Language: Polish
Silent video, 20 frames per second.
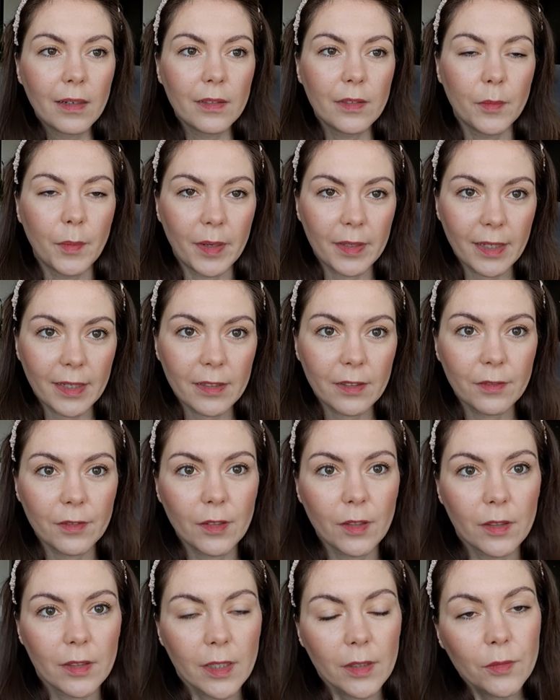Dobra, tak to
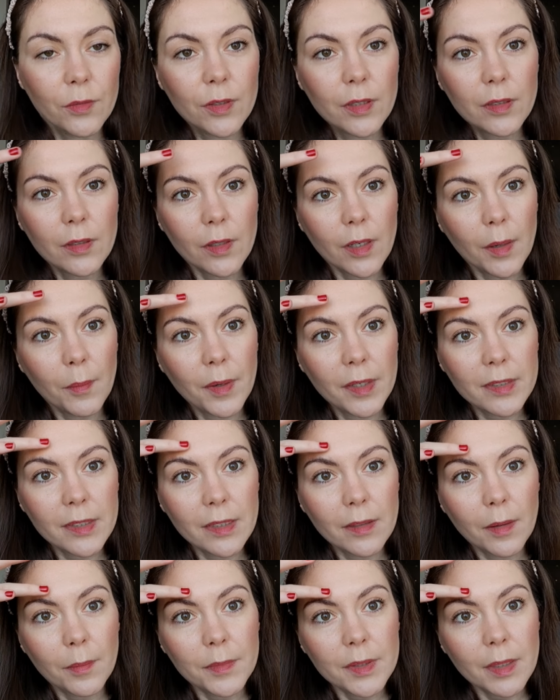wygląda. Tu sobie trochę
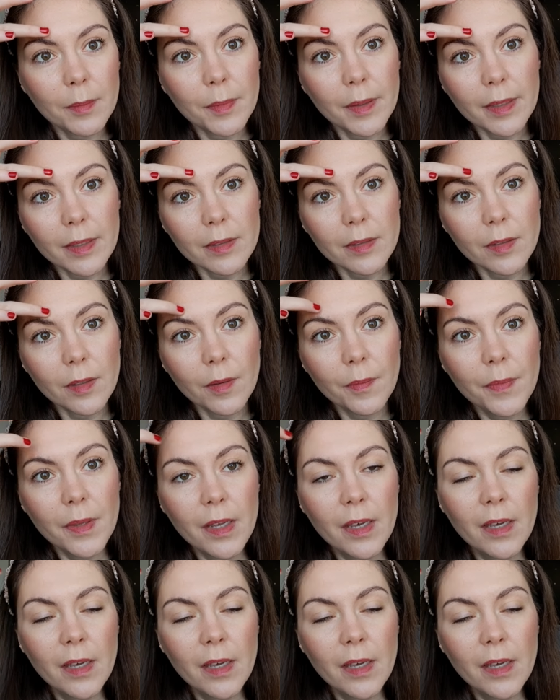maźnałam za bardzo.